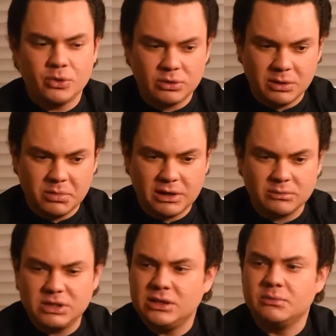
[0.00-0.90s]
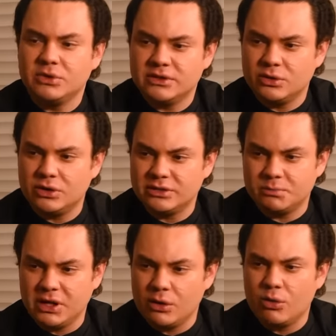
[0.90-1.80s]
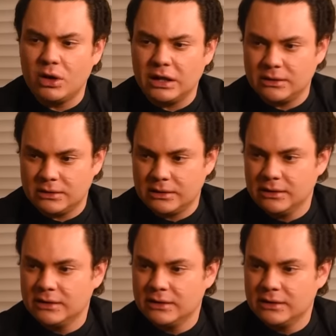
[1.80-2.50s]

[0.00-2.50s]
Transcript: porque para mí pues no es vinculante,